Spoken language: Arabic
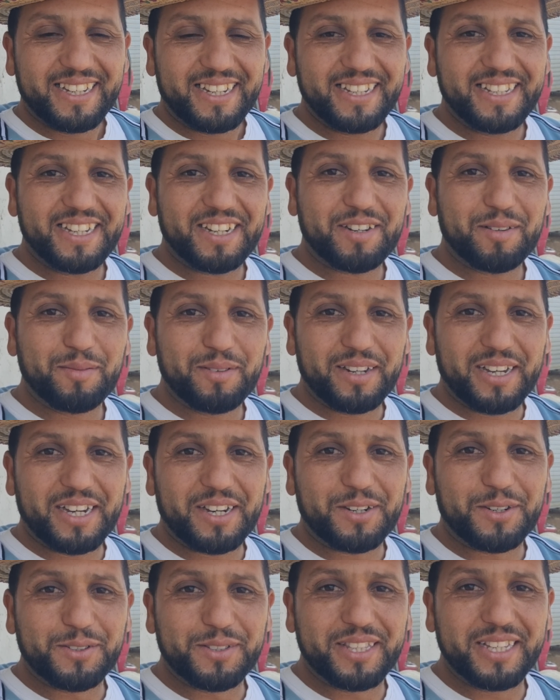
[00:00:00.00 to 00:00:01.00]
حياكم
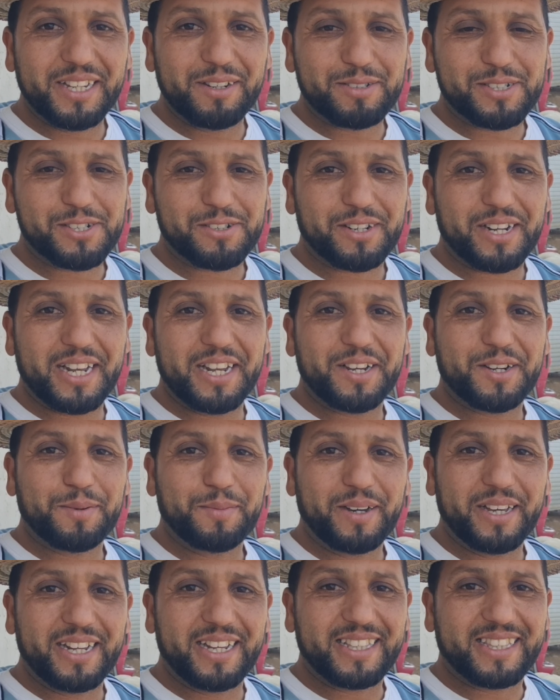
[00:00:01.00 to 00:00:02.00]
الله أخوتي وشكرا
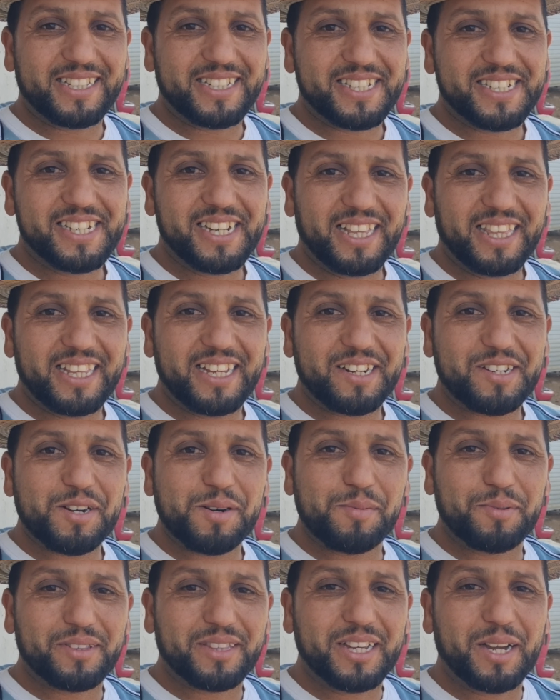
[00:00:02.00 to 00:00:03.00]
لكم على التشجيع
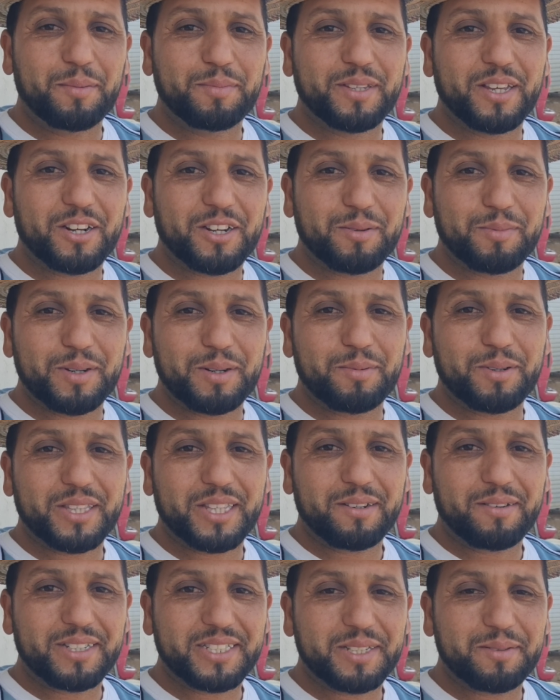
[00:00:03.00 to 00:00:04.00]
ديالكم والدعم ديالكم
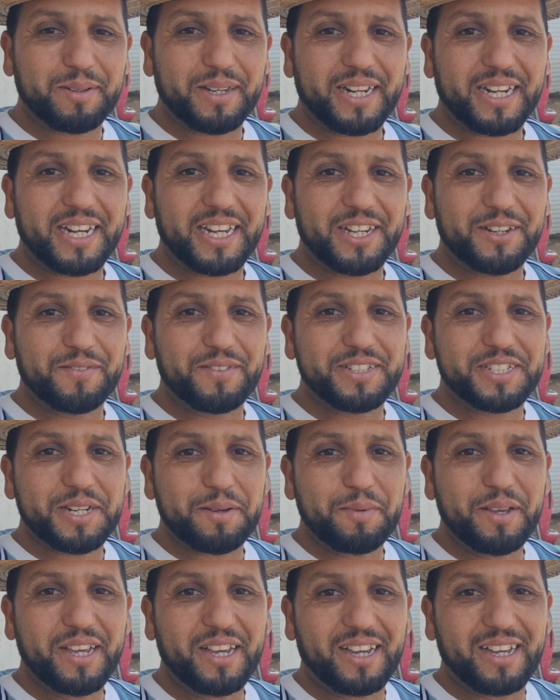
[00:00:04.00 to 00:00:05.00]
المتواصل بارك الله في
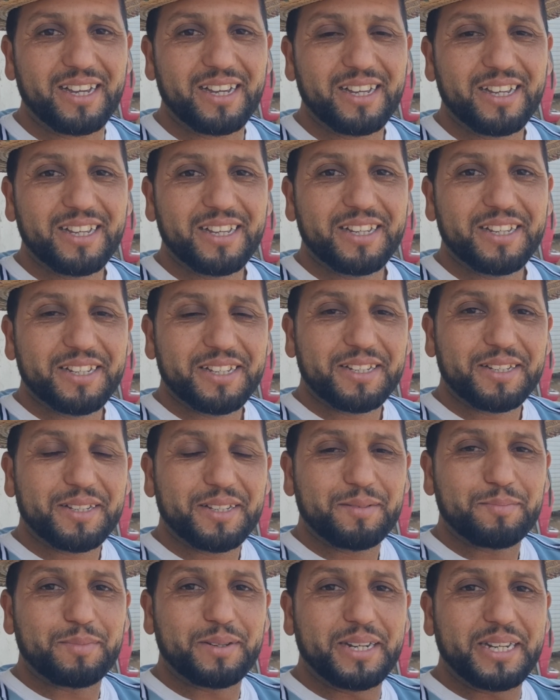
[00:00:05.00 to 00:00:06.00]
الجميع
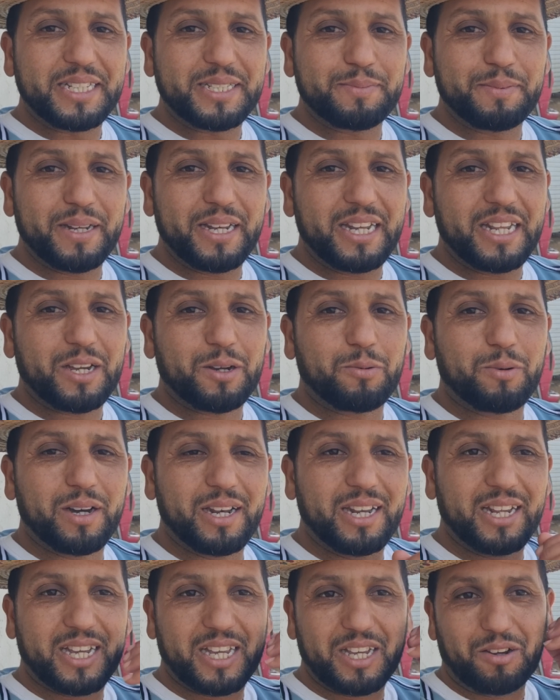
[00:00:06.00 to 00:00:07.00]
بالنسبة
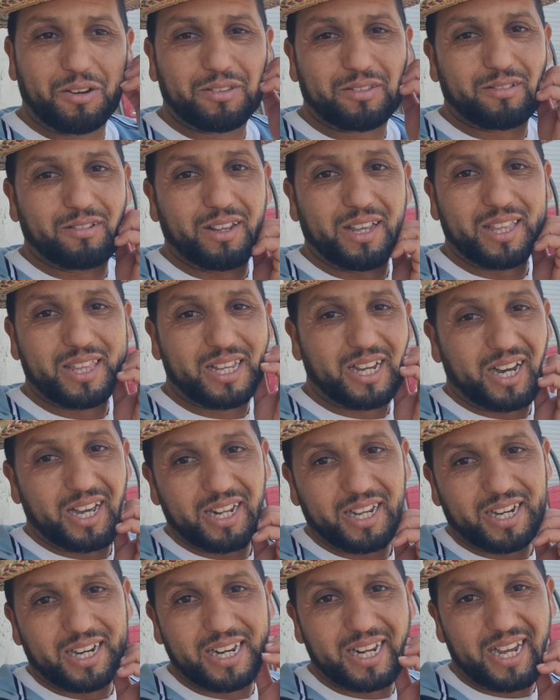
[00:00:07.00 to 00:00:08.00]
للإخوان اللي كيحطوا لي
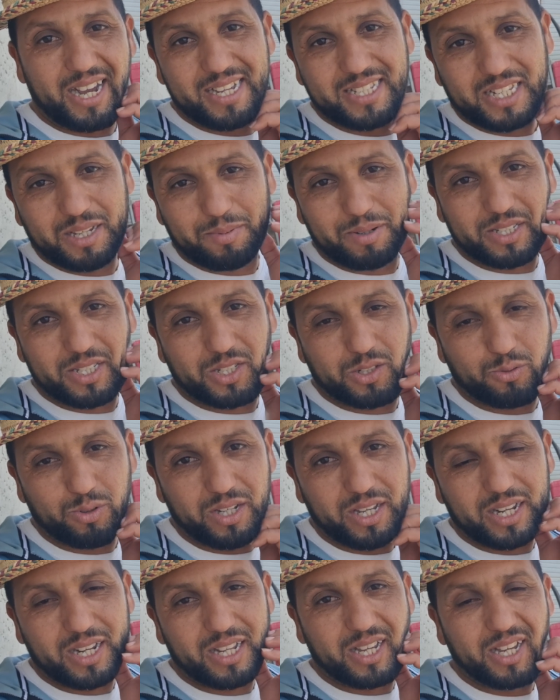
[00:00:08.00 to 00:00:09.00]
التعليق على حسب هذه
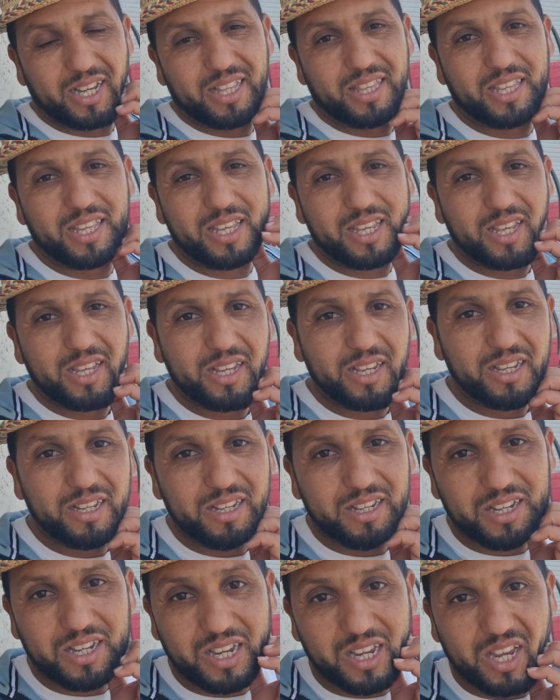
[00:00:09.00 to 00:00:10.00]
السلالة هذه
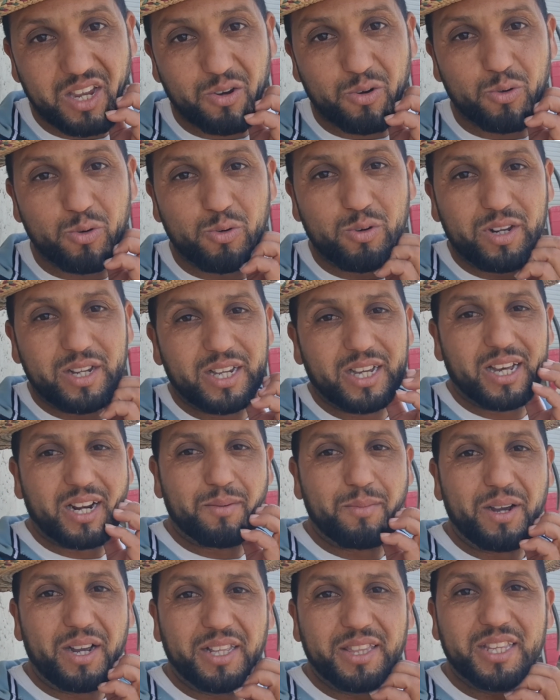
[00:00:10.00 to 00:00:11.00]
كيقولوا لي
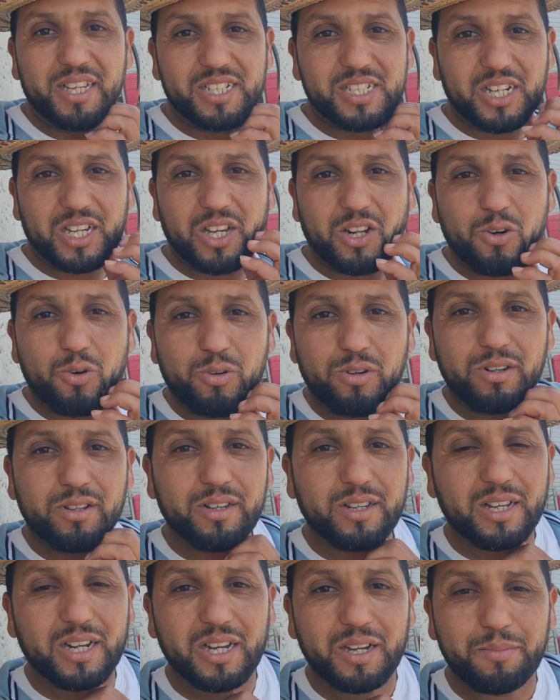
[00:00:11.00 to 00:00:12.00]
راه ما عندهاش القرون
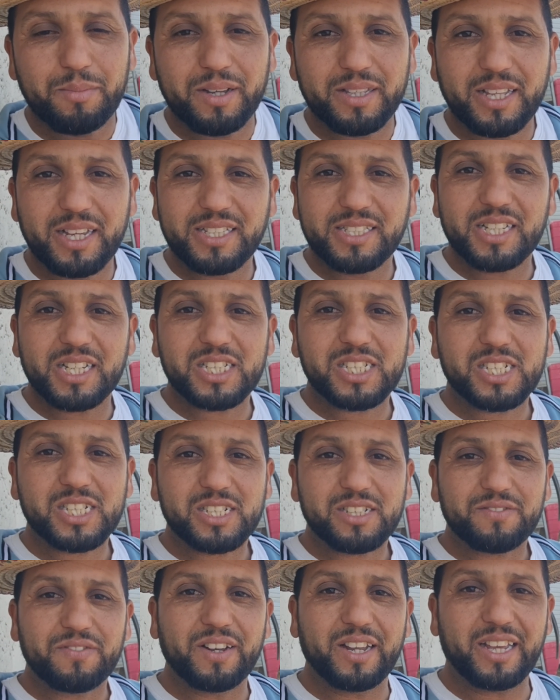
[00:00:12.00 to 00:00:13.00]
راه ما دايزاش
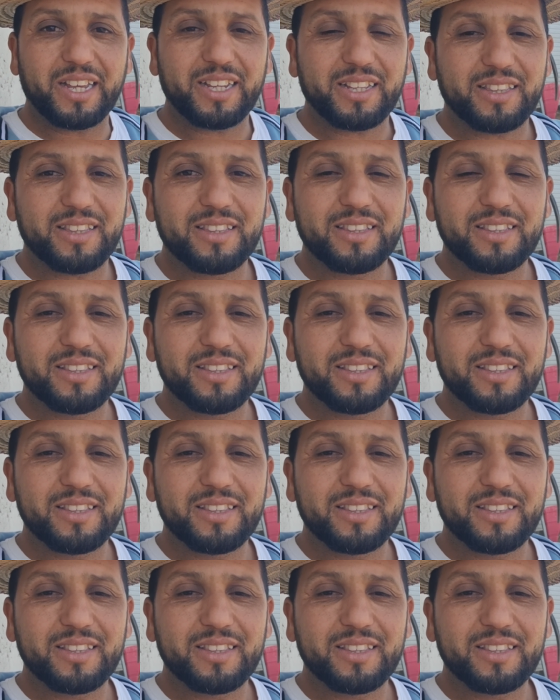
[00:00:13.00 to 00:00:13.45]
في العيد